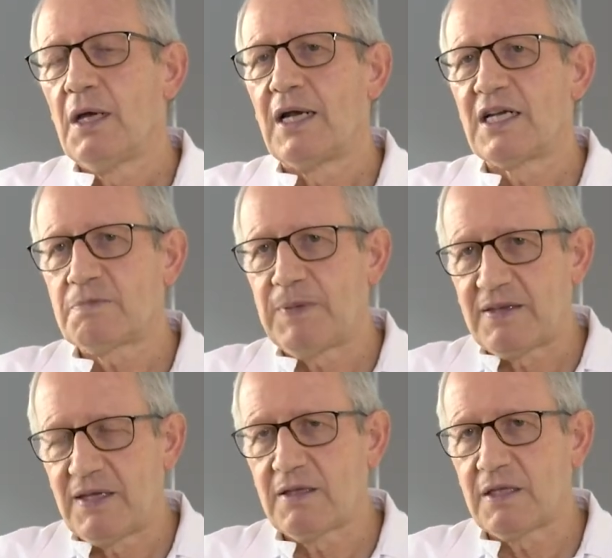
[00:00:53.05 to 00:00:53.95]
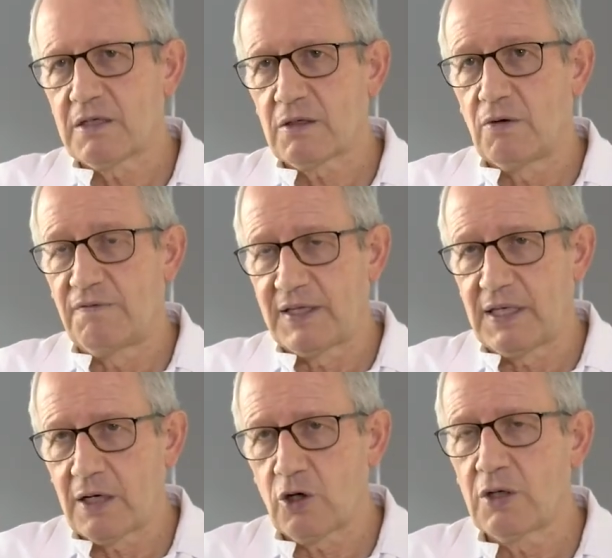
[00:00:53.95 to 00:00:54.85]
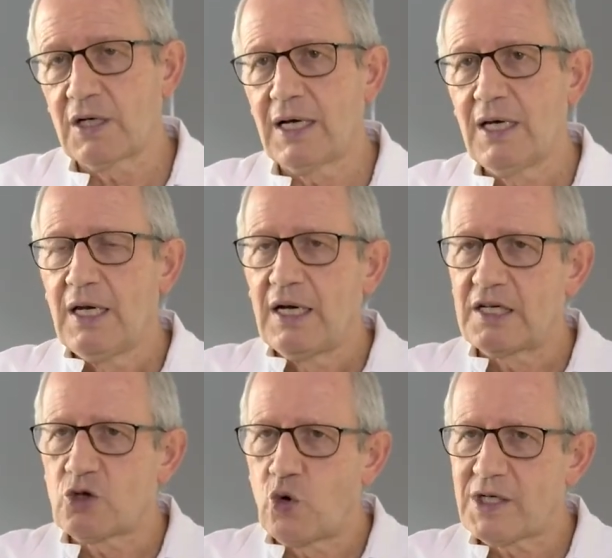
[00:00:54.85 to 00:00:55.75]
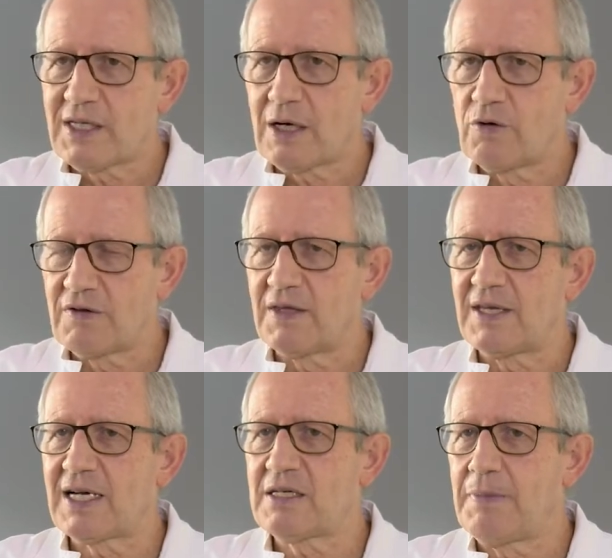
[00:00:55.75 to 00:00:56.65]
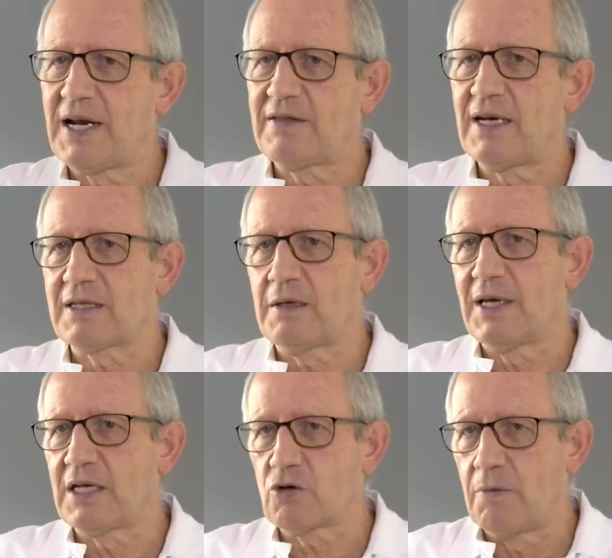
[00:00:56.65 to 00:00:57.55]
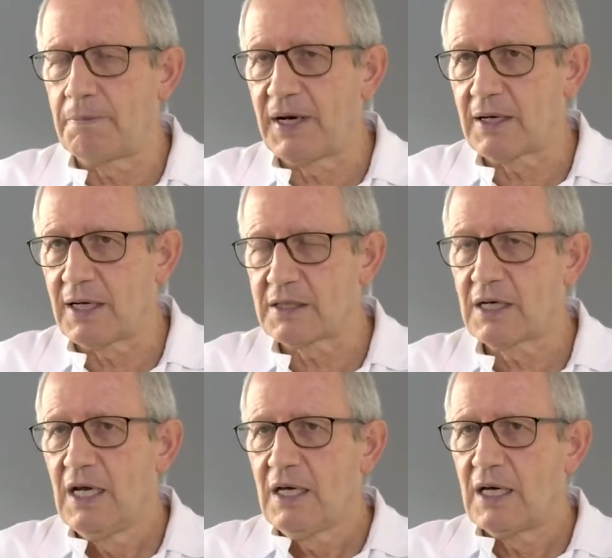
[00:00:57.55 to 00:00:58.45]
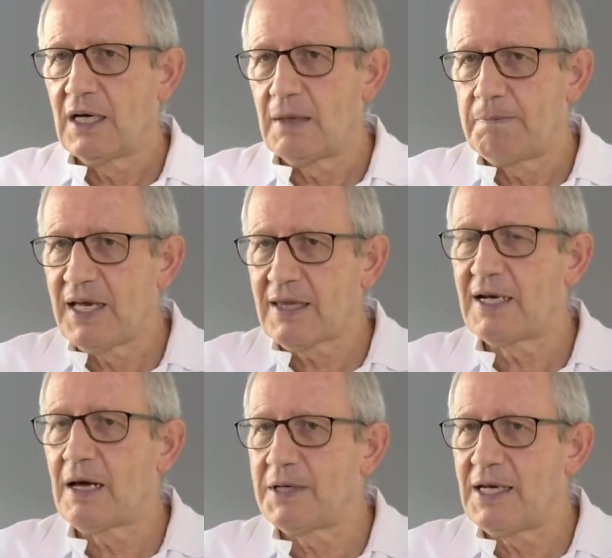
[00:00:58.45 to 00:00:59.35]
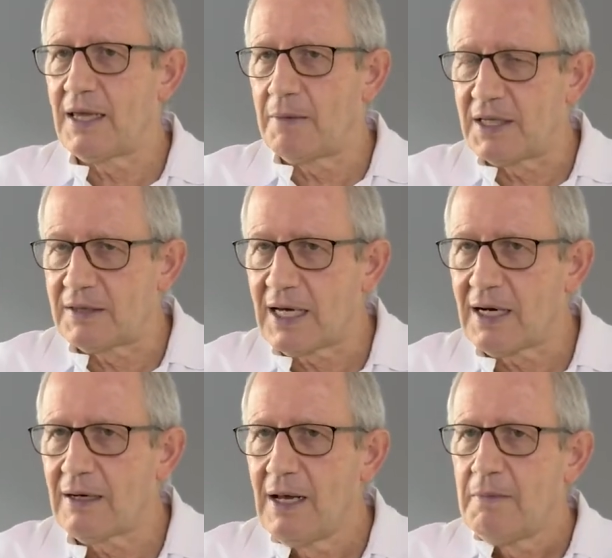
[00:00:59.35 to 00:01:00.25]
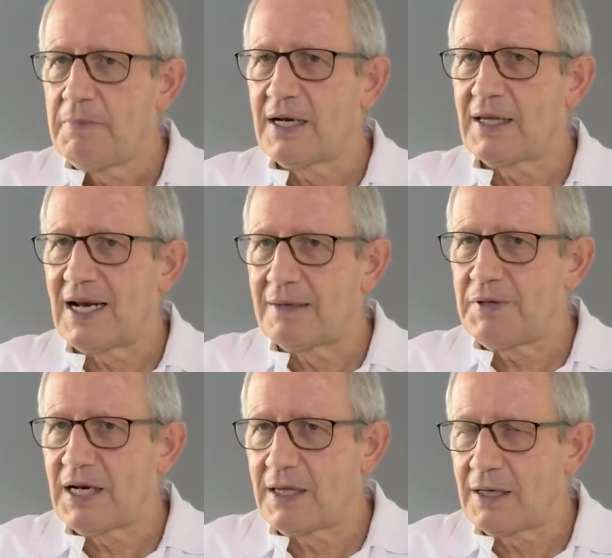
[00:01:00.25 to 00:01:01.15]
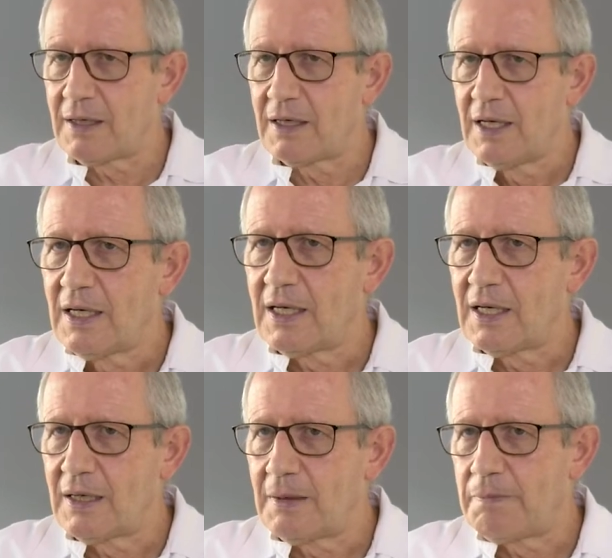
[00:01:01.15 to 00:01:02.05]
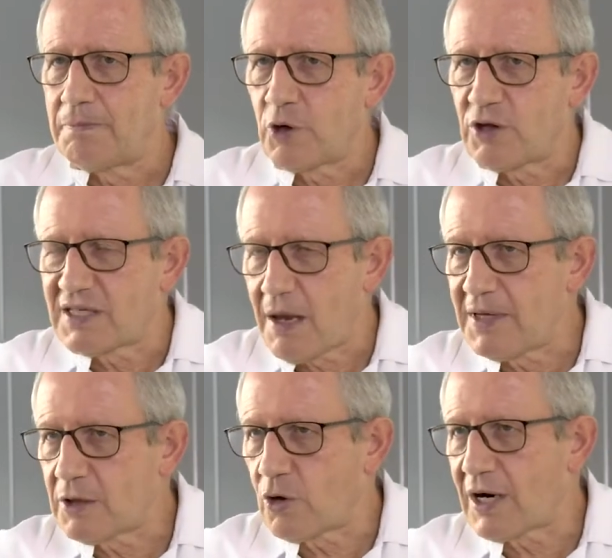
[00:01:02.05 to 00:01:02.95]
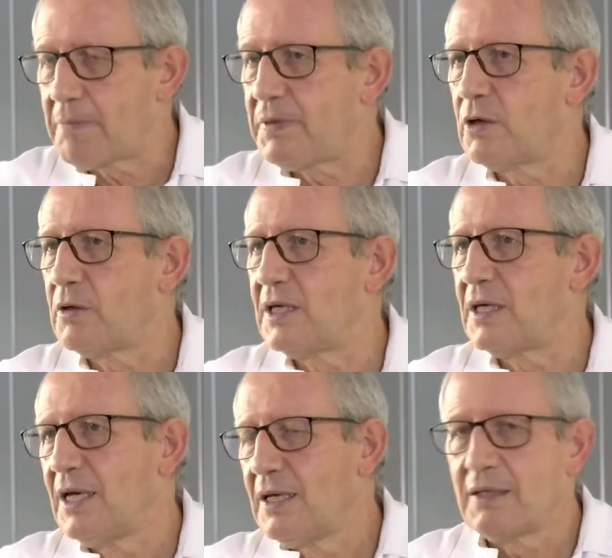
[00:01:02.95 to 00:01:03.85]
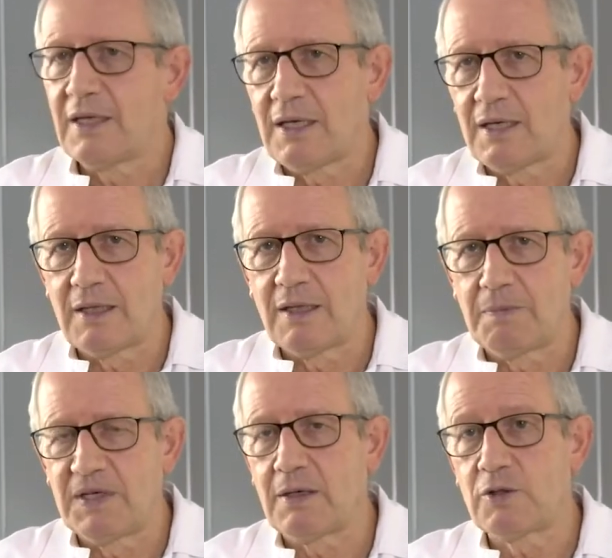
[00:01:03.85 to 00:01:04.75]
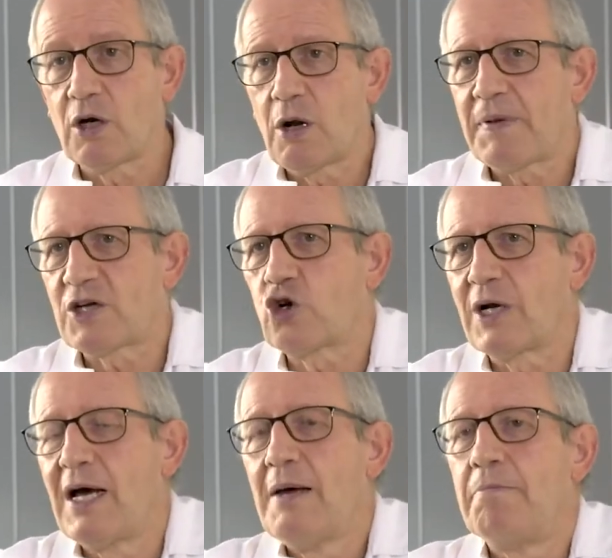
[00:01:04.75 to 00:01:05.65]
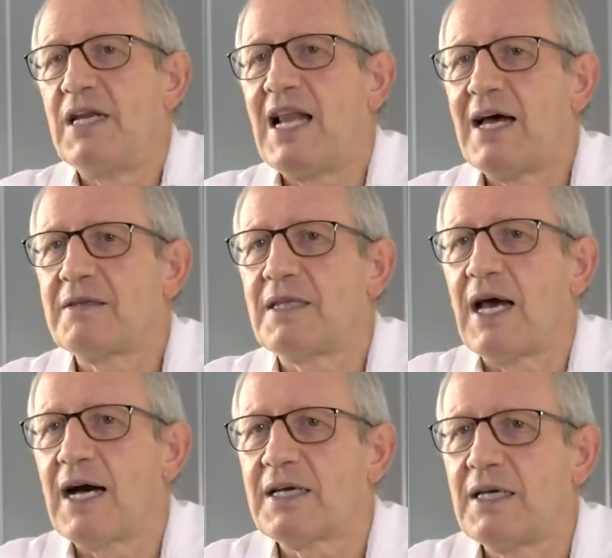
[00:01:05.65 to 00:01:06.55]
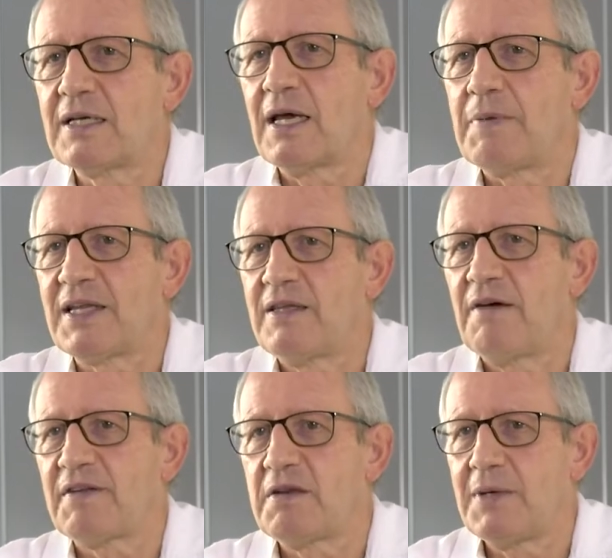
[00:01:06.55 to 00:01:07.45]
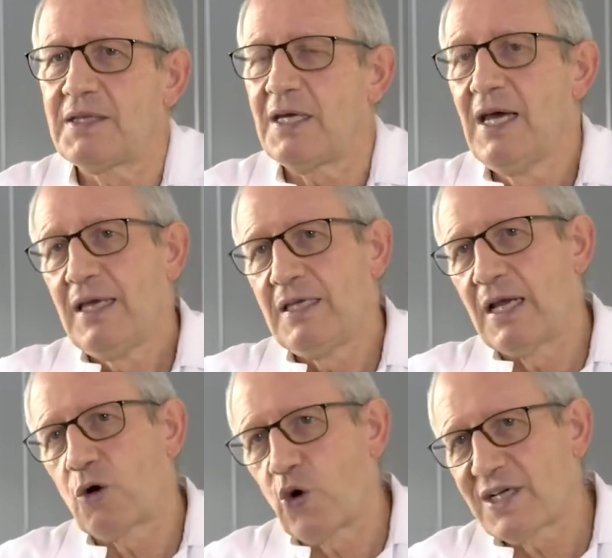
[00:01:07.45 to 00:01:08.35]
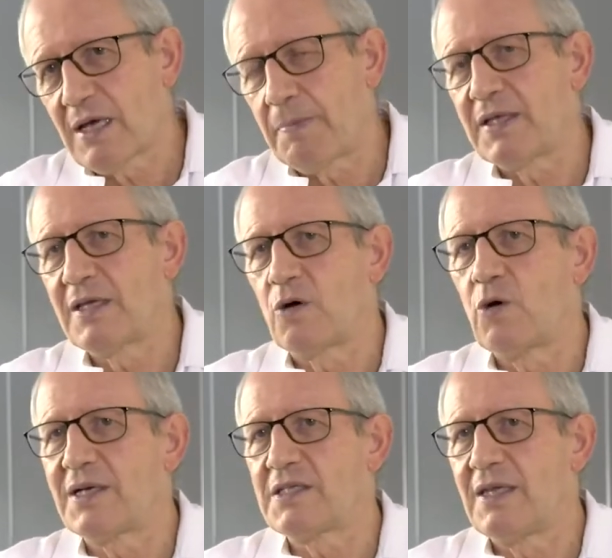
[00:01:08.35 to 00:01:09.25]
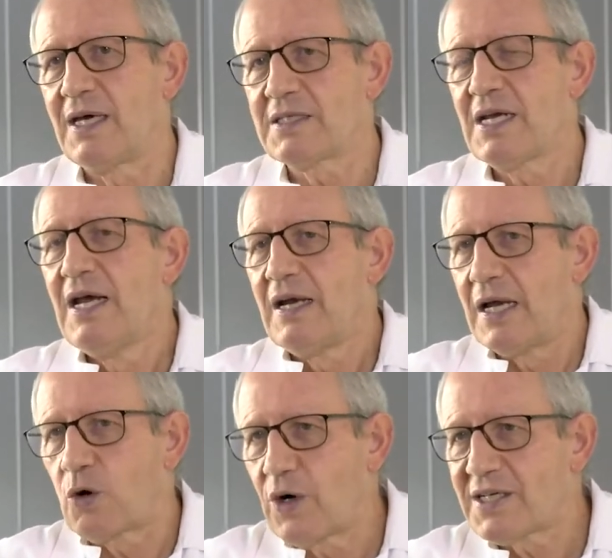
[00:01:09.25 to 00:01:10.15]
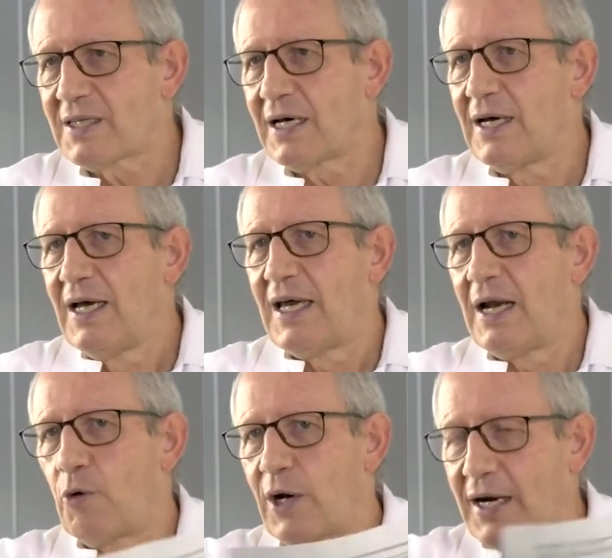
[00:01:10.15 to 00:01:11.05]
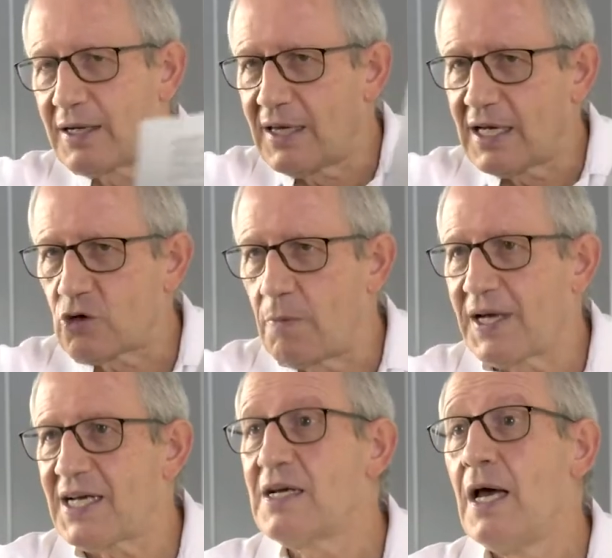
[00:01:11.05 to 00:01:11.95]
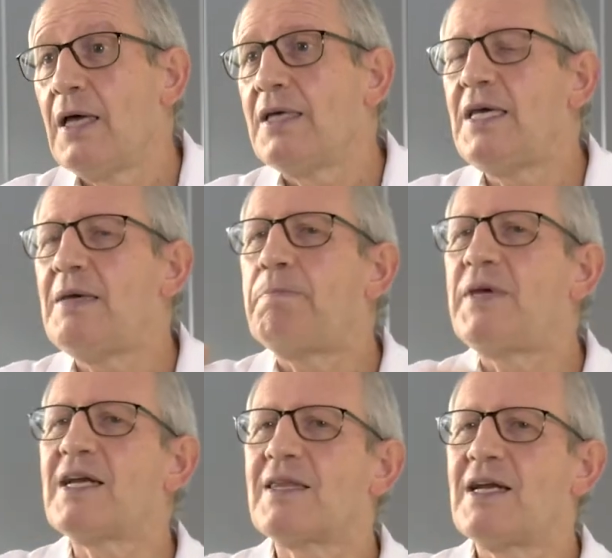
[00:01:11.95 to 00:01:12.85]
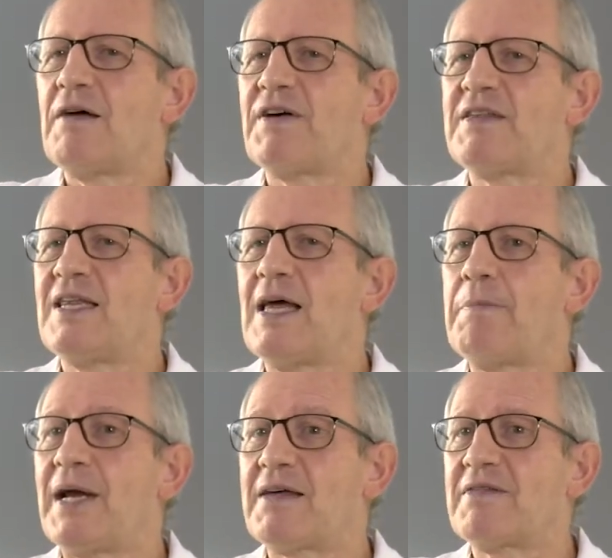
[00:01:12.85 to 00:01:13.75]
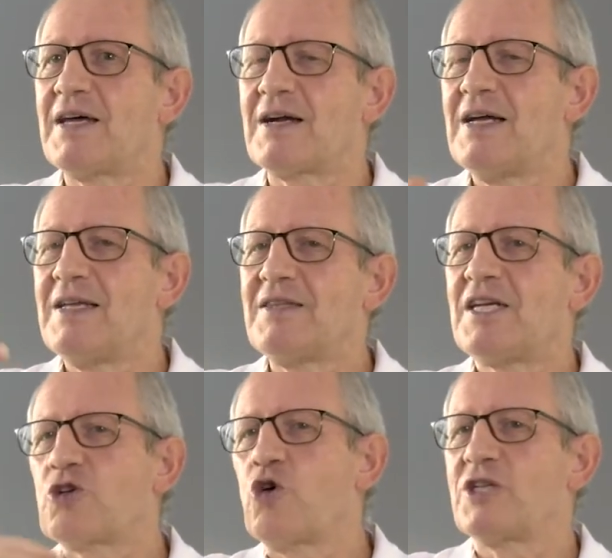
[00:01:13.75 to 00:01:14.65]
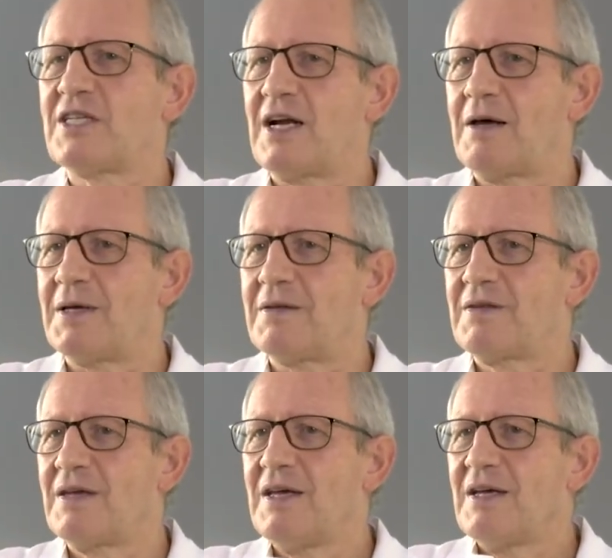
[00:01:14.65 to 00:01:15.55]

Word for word: Las pacientes con fatiga crónica les cuesta concentrarse para hacer actividades complejas, eh, pierden habilidad mental, pierden, eh, procesamiento rápido del pensamiento. Era una persona brillante, ágil, que aprendía fácilmente y le cuesta aprender nuevas ideas, le cuesta elaborar ideas complejas y pierden la facilidad para hacer tres cosas a la vez.